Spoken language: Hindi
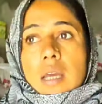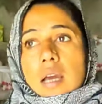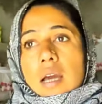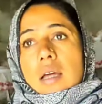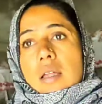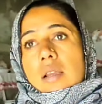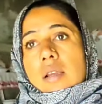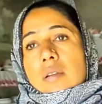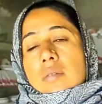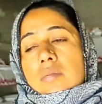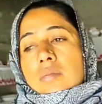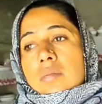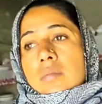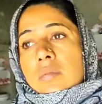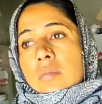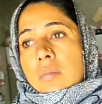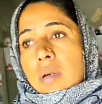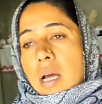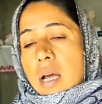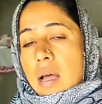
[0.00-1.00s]

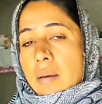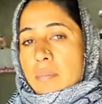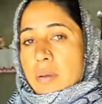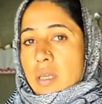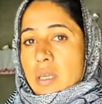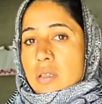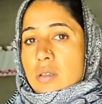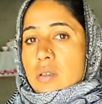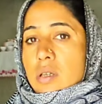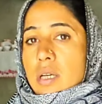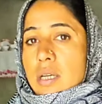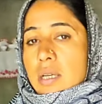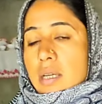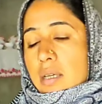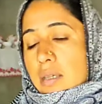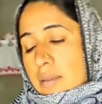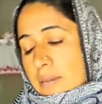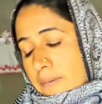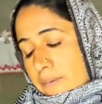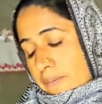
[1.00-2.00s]
हम्म, अभी जो है
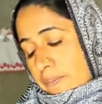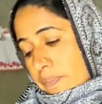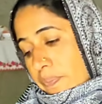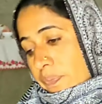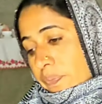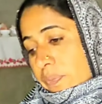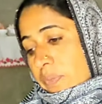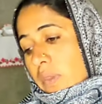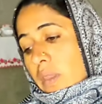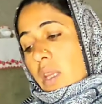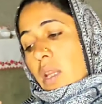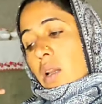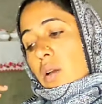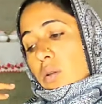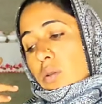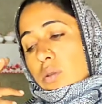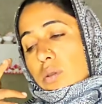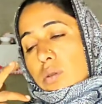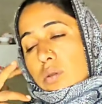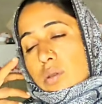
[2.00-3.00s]
ना
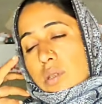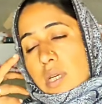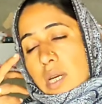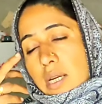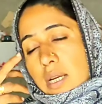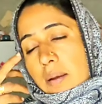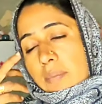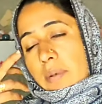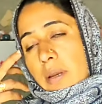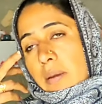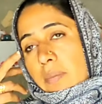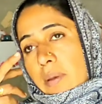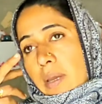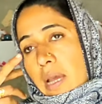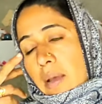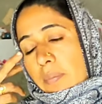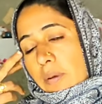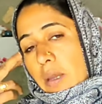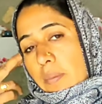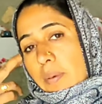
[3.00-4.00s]
वो दूसरे कमरे में
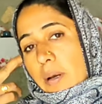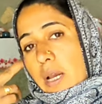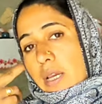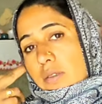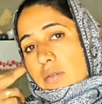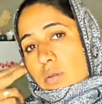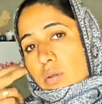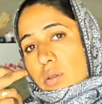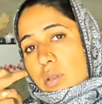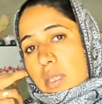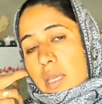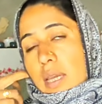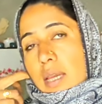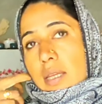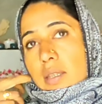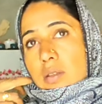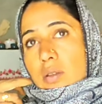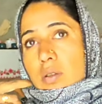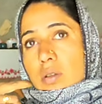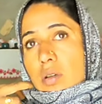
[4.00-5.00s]
आपके भाई सोते
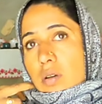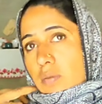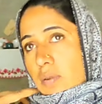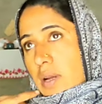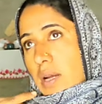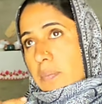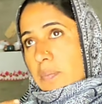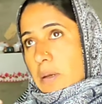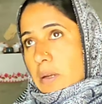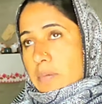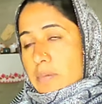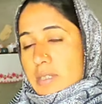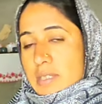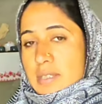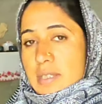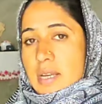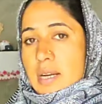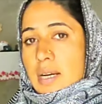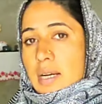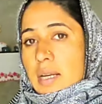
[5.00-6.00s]
हैं तो वहाँ पर
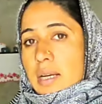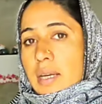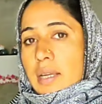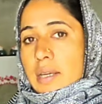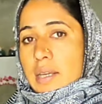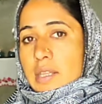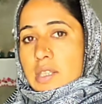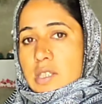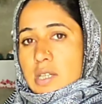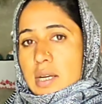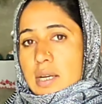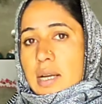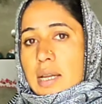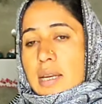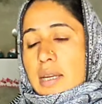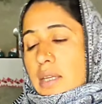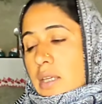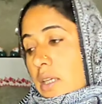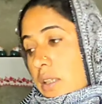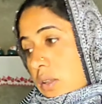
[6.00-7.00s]
बिस्तर रखने की जगह
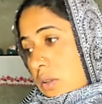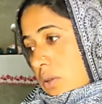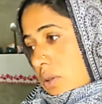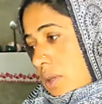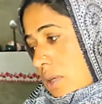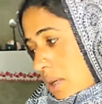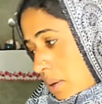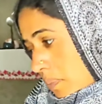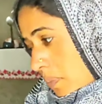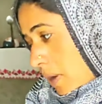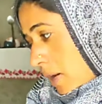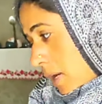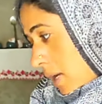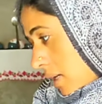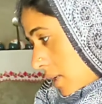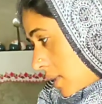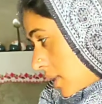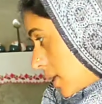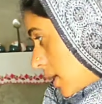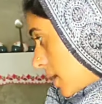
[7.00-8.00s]
नहीं है तो यहीं पर
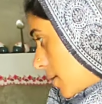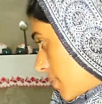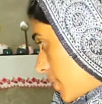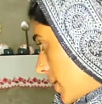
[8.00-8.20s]
रख दिया है